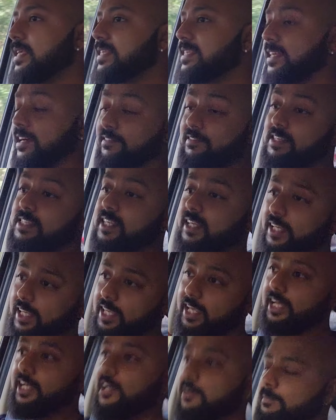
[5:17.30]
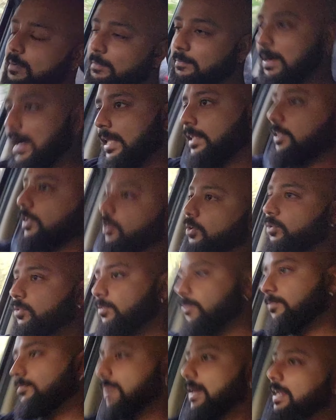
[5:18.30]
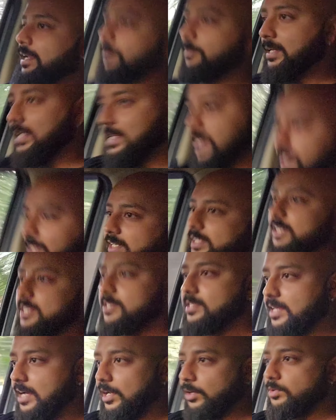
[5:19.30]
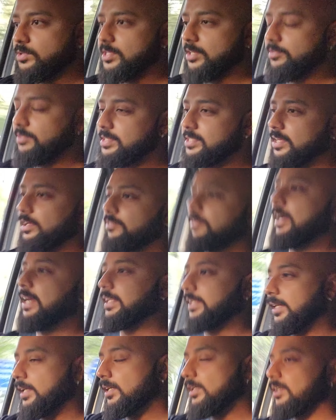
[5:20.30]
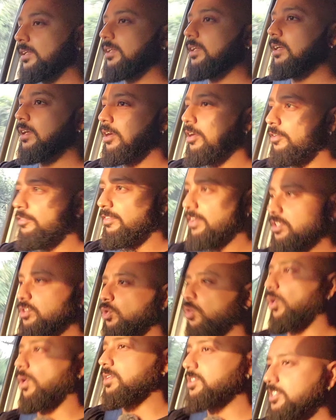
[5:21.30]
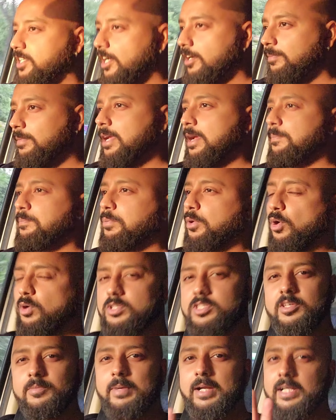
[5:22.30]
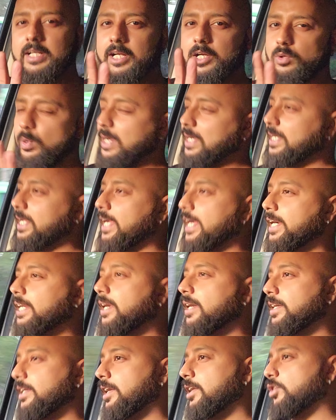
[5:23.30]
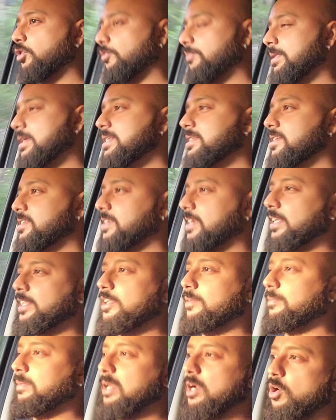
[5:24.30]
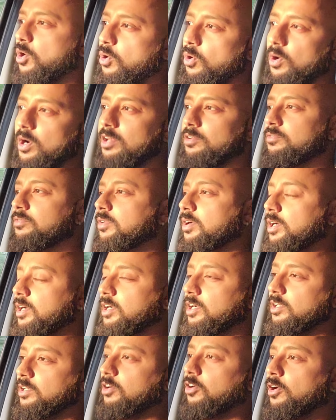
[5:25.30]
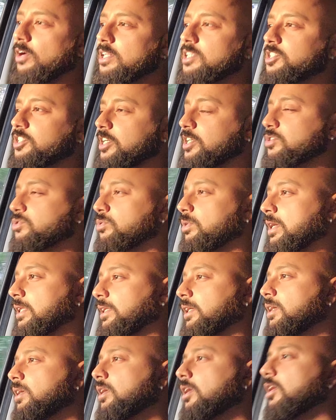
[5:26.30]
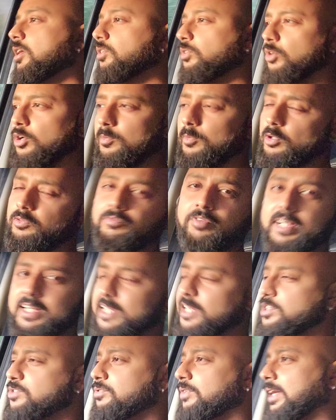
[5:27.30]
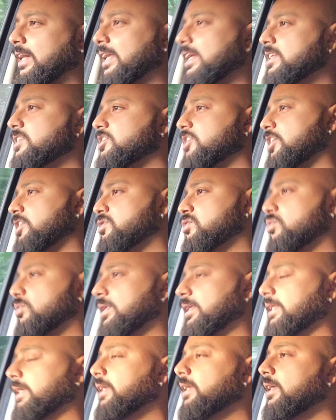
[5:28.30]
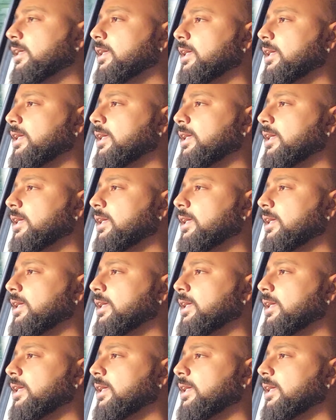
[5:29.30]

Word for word: सर्विसिंग की अगर मैं बात करूं मैंने अभी रिसेंटली इस कार को सर्विस करवाया था विच कॉस्टेड मी अप्रॉक्सीमेटली ट्वेंटी एट हंड्रेड रुपीज़ जिसके अंदर मेरा ऑयल ऑयल चेंज हुआ था थोड़े बहुत फिल्टर्स वगैरह चेंज हुए थे